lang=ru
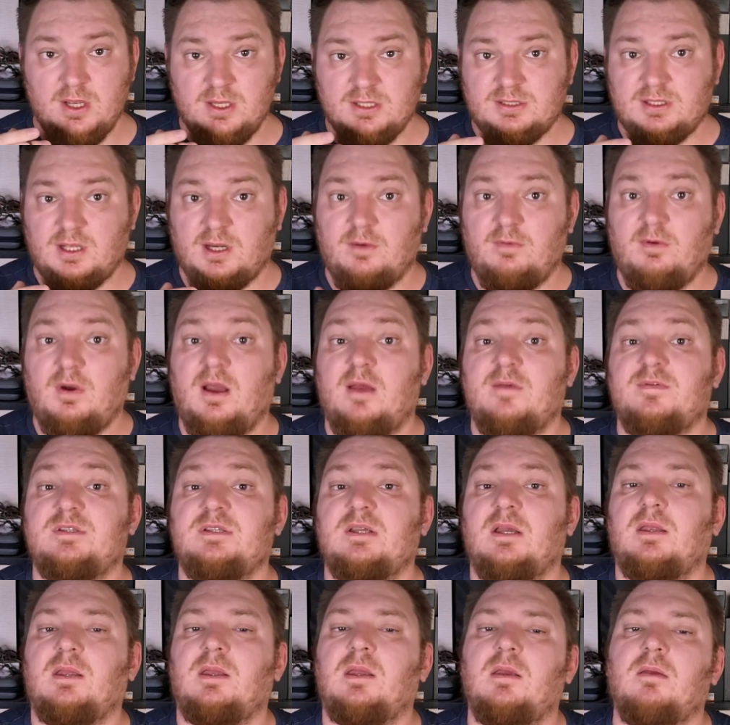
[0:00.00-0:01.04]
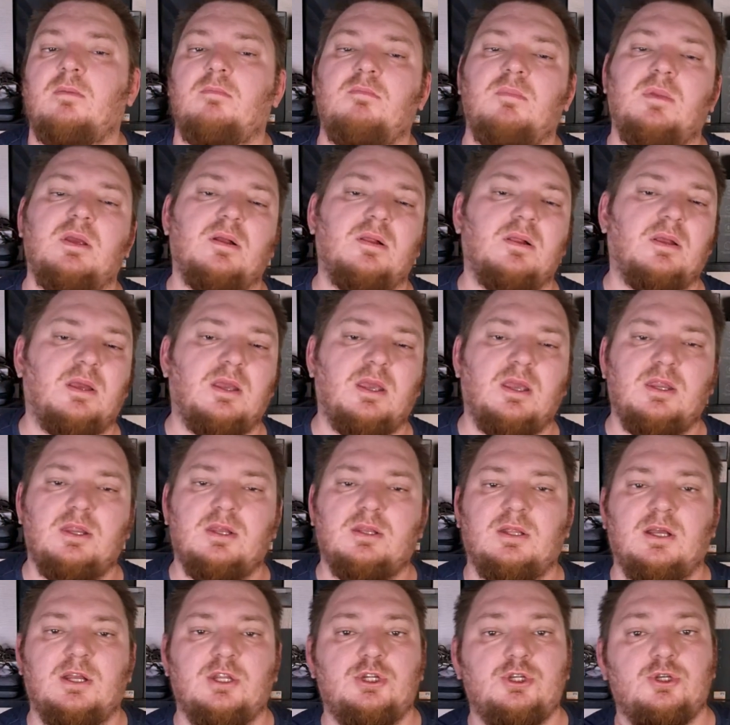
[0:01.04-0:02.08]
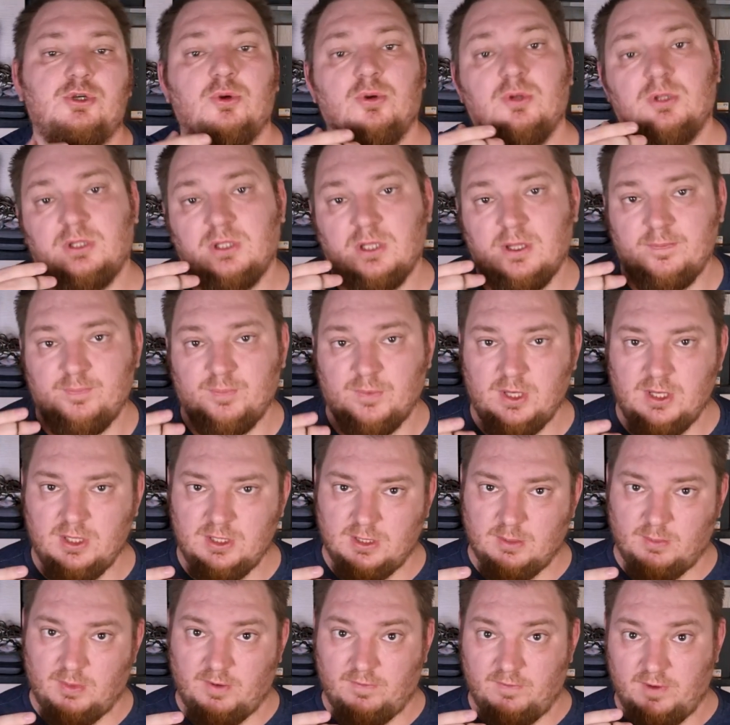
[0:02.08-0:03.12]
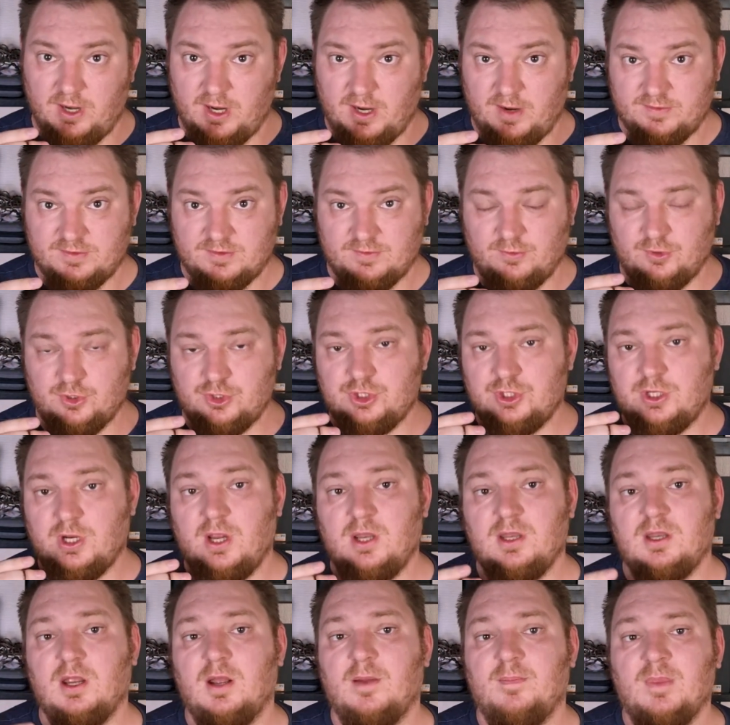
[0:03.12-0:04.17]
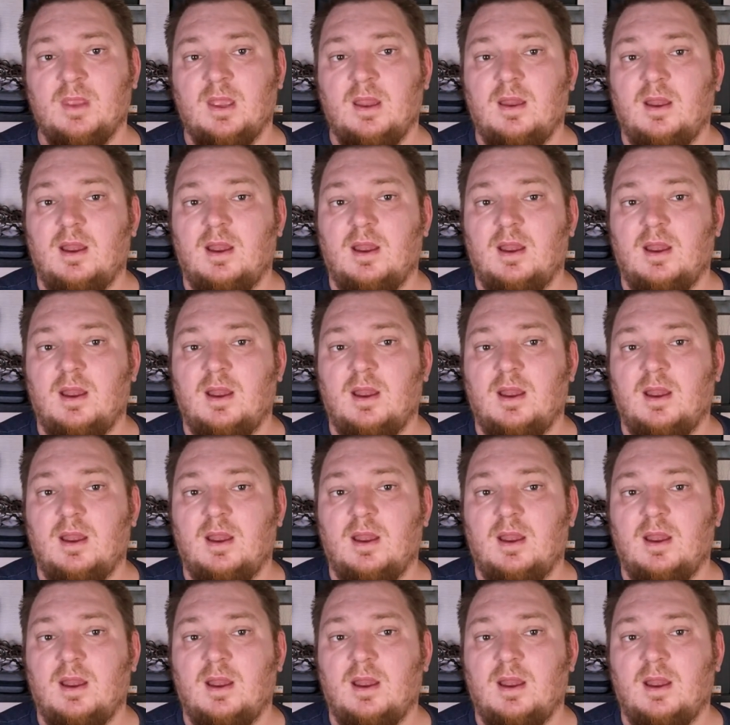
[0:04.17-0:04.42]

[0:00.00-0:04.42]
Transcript: скрывая всякие мелкие недочеты и добавляя в звучание